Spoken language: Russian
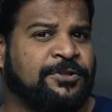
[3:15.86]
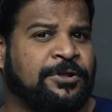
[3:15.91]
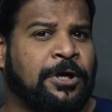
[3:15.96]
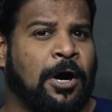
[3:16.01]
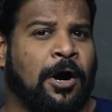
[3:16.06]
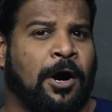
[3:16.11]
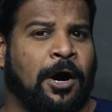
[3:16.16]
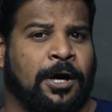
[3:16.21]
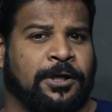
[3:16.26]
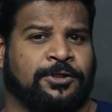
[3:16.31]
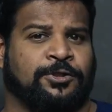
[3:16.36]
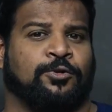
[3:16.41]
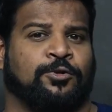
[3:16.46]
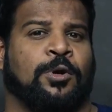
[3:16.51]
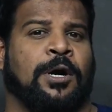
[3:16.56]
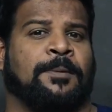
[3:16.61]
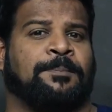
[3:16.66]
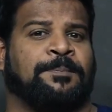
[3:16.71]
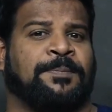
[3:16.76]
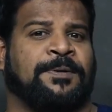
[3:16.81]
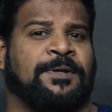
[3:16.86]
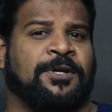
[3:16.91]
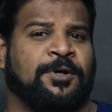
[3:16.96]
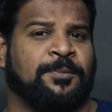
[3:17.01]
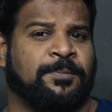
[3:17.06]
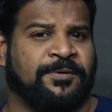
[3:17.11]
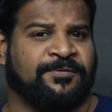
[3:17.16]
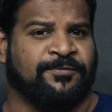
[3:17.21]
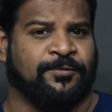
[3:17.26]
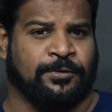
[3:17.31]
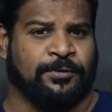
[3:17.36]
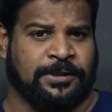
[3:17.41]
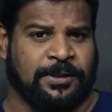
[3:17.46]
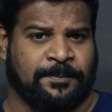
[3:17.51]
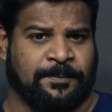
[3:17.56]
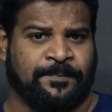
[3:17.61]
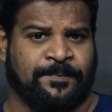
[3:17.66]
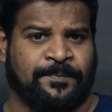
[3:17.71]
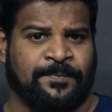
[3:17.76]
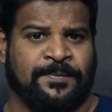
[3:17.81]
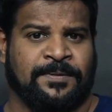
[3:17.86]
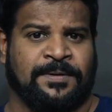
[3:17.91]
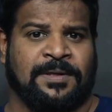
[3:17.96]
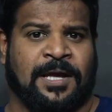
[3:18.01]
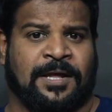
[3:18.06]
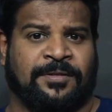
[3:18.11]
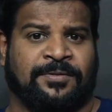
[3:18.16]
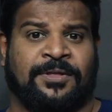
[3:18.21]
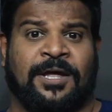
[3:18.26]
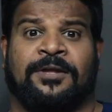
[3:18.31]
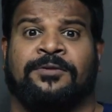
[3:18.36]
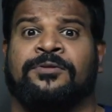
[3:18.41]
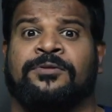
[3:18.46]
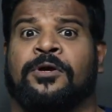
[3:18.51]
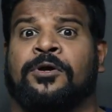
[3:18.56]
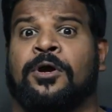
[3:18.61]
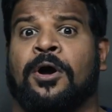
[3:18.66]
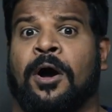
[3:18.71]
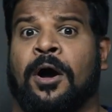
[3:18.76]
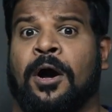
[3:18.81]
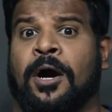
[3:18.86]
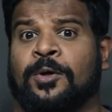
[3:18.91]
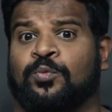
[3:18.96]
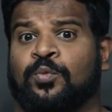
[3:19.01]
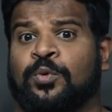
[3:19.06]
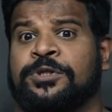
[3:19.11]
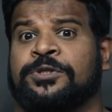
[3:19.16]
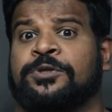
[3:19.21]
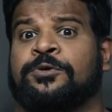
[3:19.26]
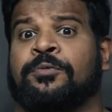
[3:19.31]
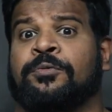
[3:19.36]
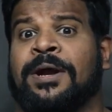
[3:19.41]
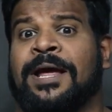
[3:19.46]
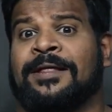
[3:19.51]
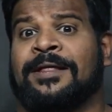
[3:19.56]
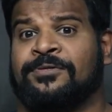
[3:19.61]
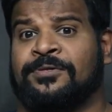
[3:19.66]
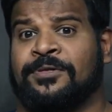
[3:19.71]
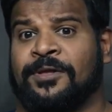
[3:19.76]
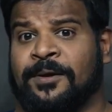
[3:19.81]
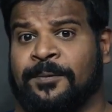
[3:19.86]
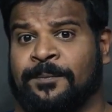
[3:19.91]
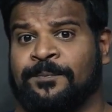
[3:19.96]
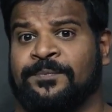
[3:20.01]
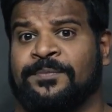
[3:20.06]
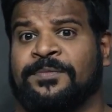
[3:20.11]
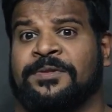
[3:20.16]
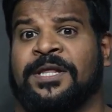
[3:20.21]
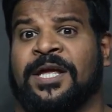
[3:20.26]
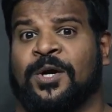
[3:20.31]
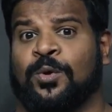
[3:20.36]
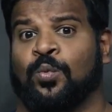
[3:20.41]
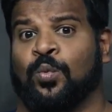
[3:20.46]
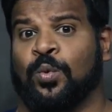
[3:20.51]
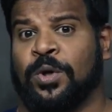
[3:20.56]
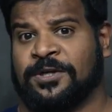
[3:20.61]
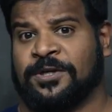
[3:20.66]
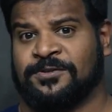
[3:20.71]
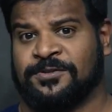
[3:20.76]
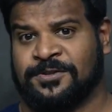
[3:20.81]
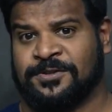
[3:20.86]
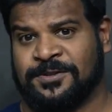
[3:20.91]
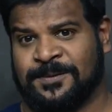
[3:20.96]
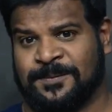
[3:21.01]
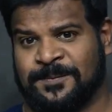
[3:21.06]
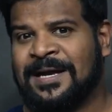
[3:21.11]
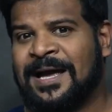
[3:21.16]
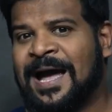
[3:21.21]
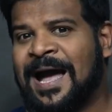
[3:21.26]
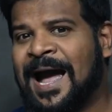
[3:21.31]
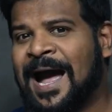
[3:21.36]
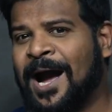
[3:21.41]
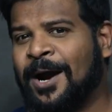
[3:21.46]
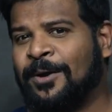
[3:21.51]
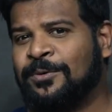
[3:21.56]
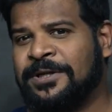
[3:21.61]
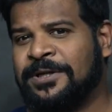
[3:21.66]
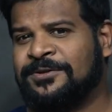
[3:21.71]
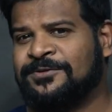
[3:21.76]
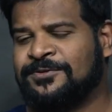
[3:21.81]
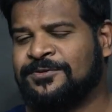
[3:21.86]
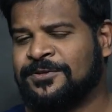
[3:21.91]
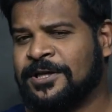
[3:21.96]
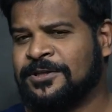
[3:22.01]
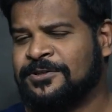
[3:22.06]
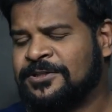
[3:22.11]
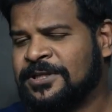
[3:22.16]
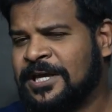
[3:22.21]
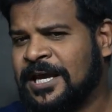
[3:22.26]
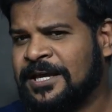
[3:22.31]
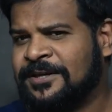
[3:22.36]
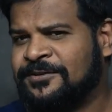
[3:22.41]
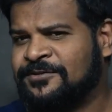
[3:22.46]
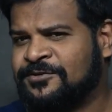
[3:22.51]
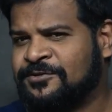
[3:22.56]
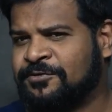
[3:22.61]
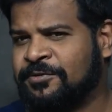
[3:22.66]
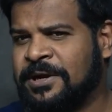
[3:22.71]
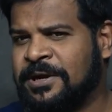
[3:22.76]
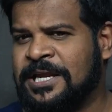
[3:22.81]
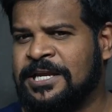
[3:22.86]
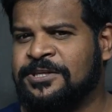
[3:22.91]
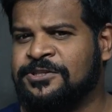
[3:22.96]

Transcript: отрезая части своего тела, они могут убедить Бога явиться перед ними, и тогда Бог исполнит их желание.